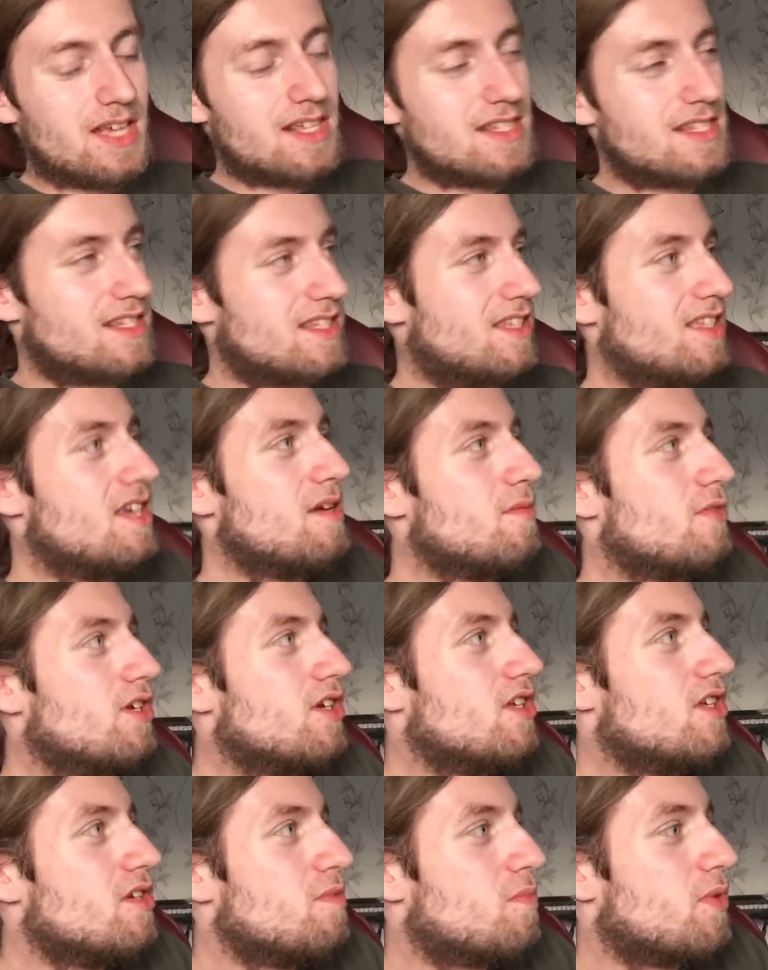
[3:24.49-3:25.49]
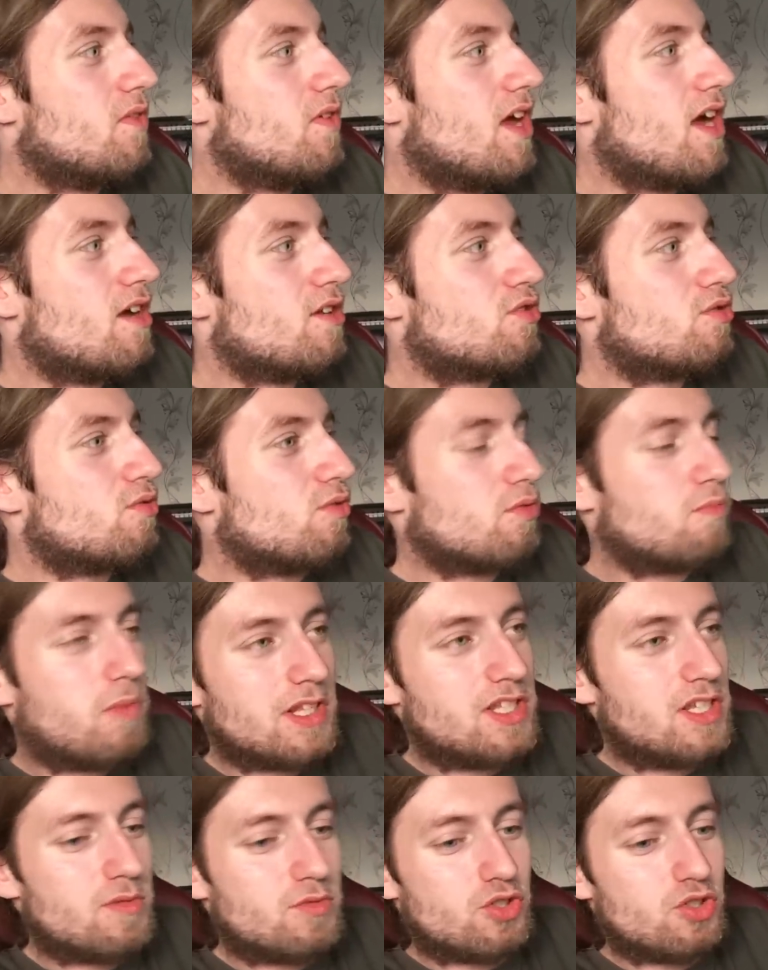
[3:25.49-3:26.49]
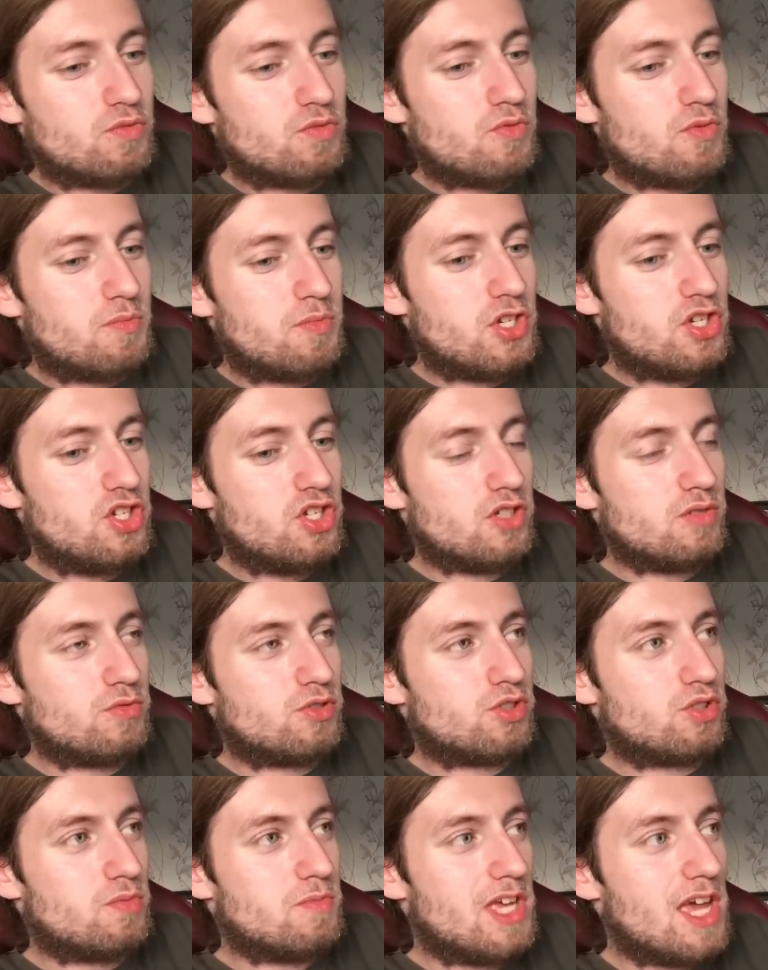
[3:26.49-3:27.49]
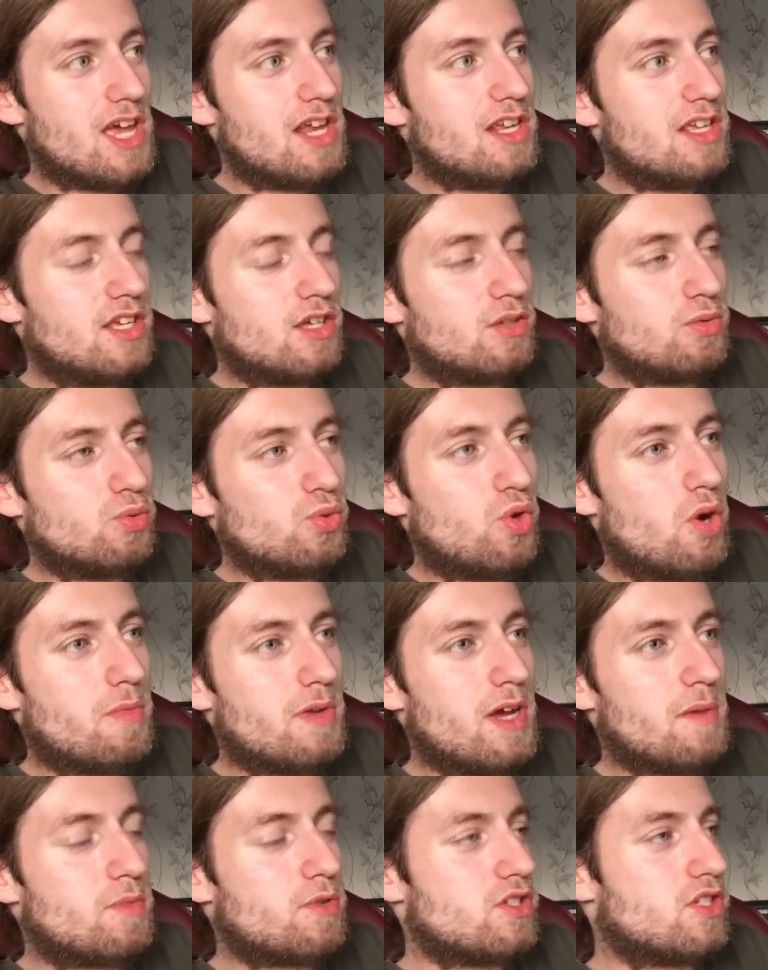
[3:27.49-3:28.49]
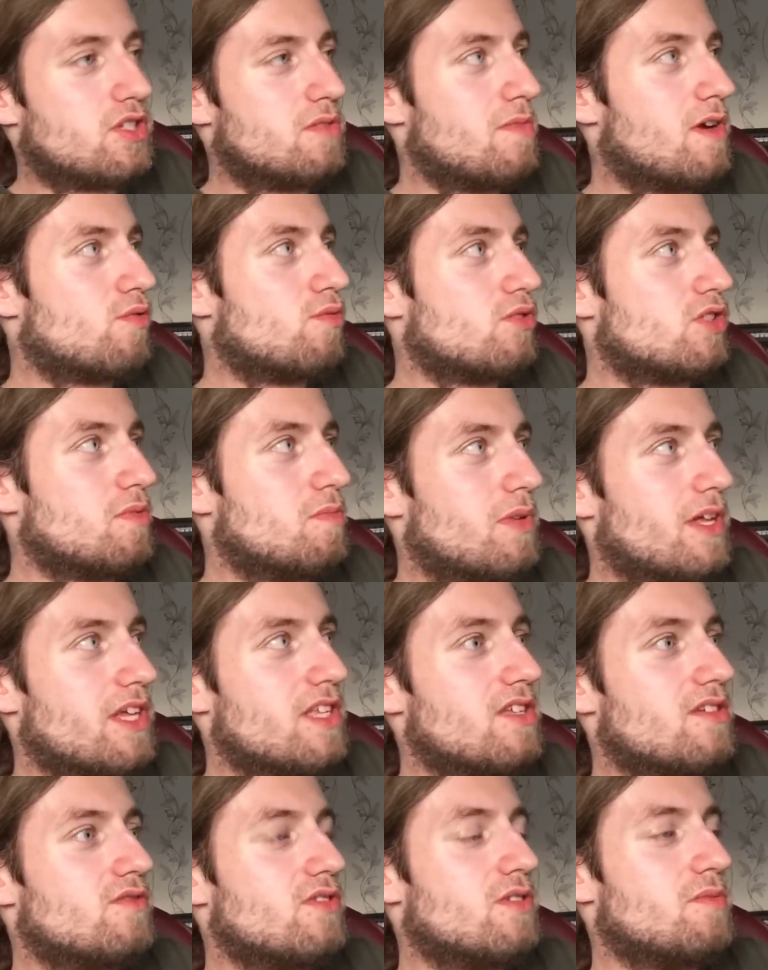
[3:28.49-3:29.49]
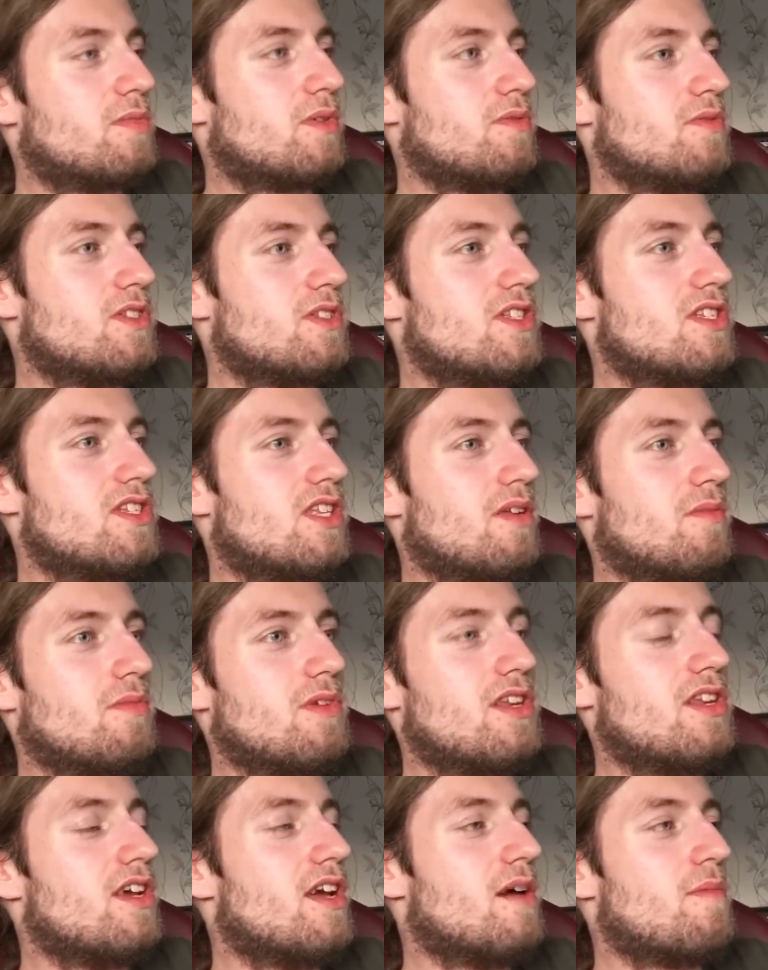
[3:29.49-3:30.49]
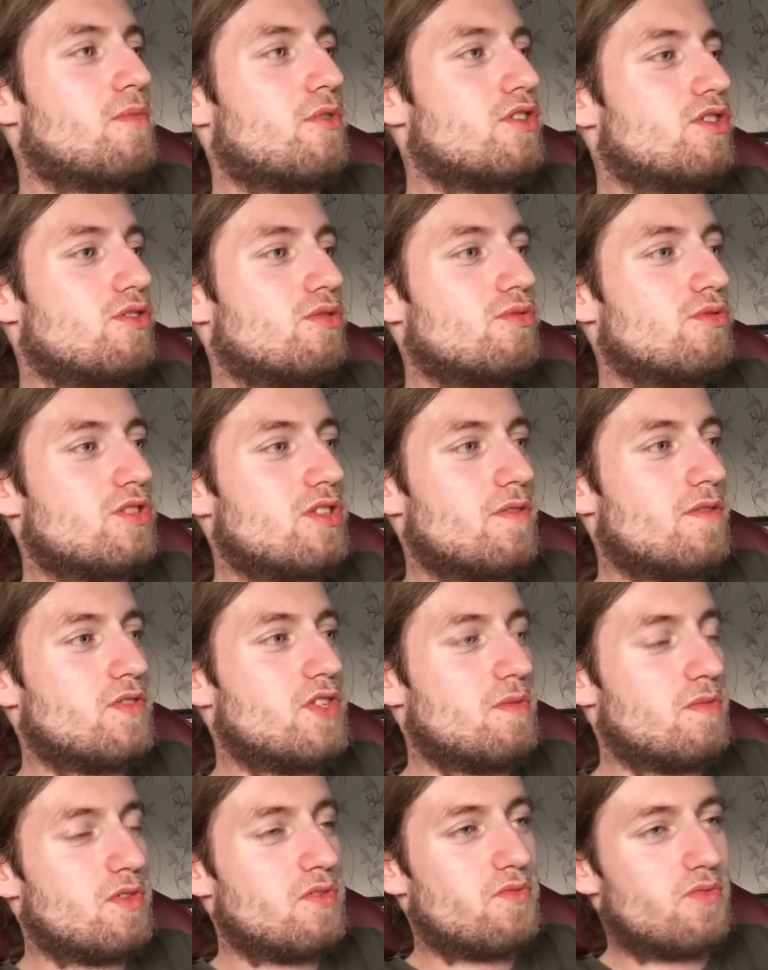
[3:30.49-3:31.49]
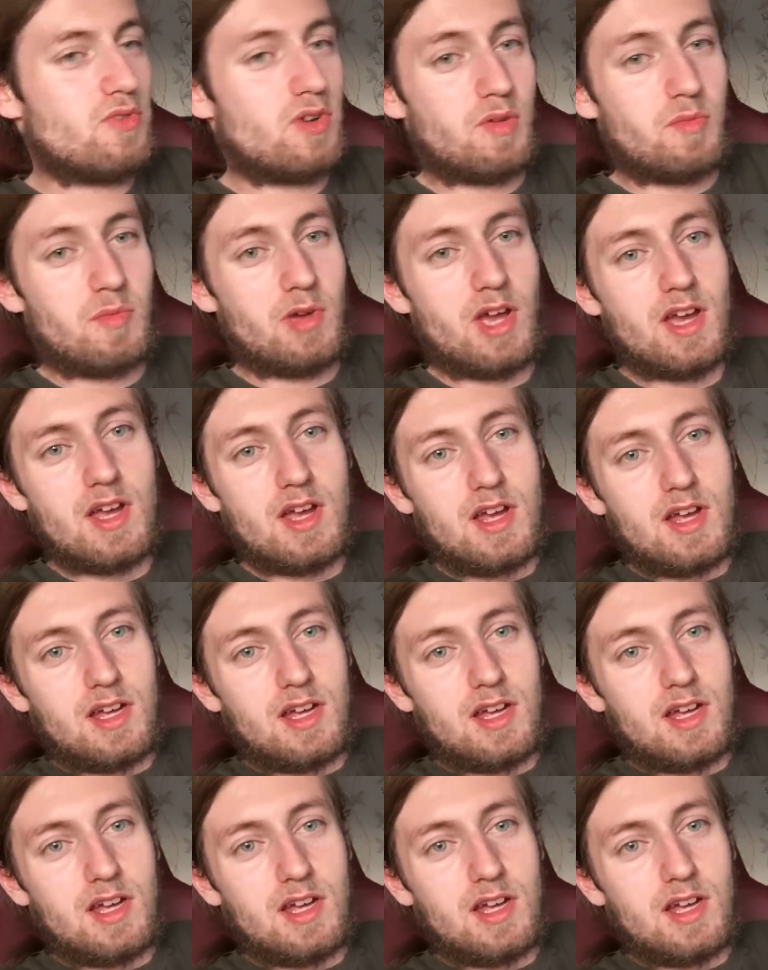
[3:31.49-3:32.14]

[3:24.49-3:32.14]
Стримы не появляются вот по тем же двум причинам, что меня или нет дома, я просто не могу запланировать и провести стрим, или я просто, ну, совсем не в форме.